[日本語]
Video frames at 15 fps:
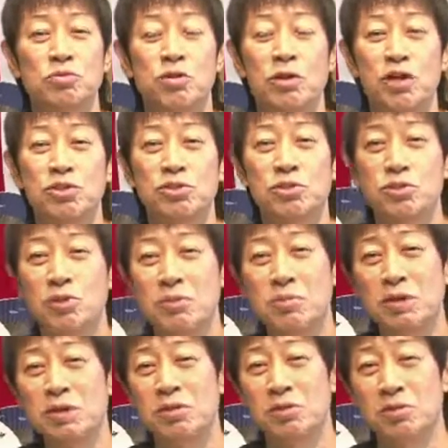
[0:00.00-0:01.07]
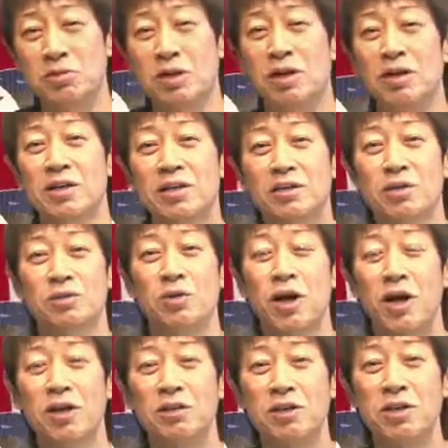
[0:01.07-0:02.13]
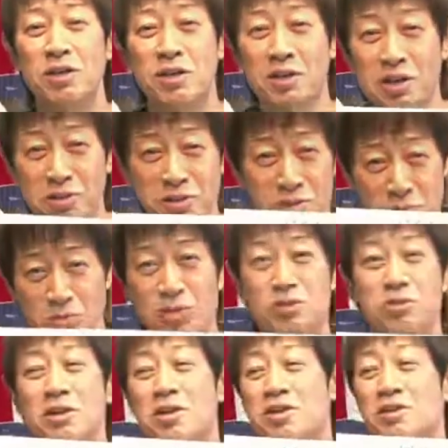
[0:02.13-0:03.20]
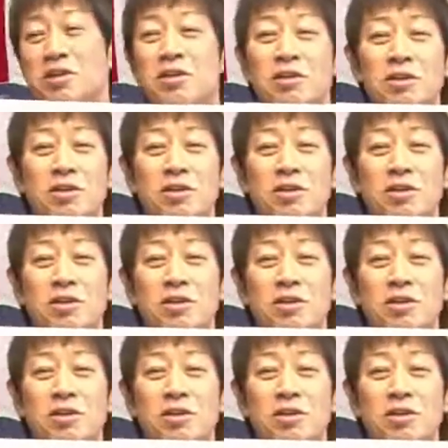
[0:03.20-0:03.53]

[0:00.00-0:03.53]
感情に負けては、たとえ相手に勝ってもです、ね、